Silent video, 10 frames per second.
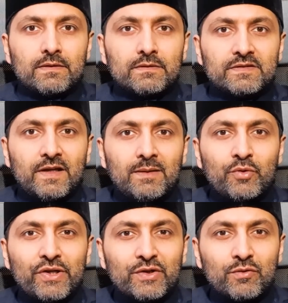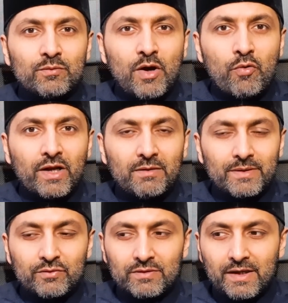Salam alaikum wa
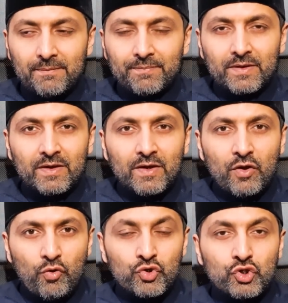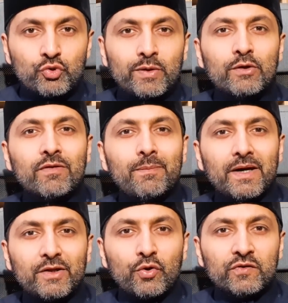rahmatullah. Aujourd'hui, on va
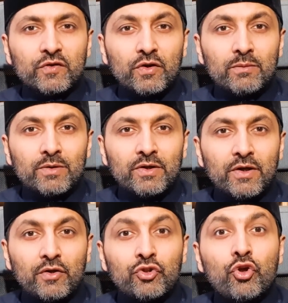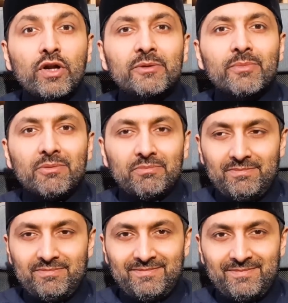parler ensemble de
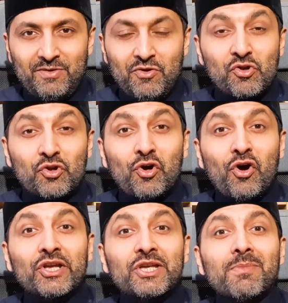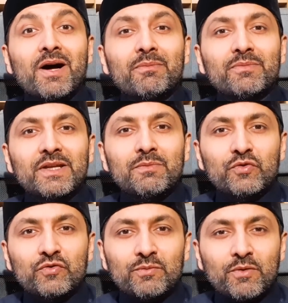l'imam, le grand imam des
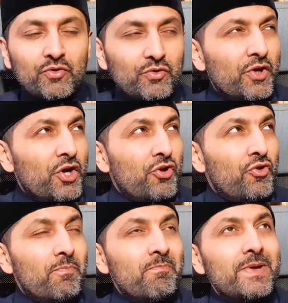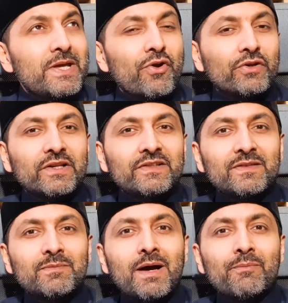musulmans, le, meilleur
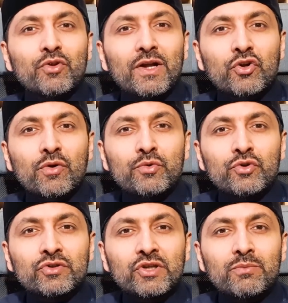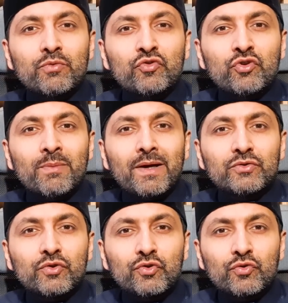des imams de la communauté
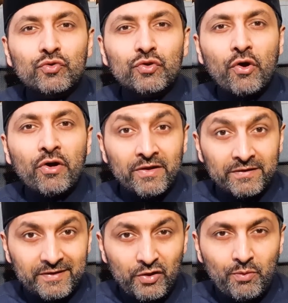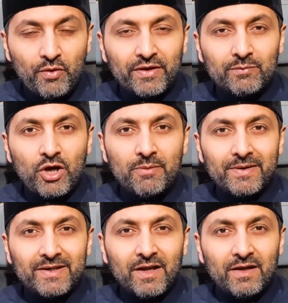musulmane de tout temps, c'est le prophète
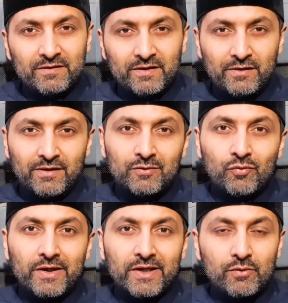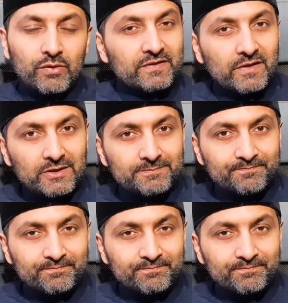Mohammed sallallahu alayhi wa sallam.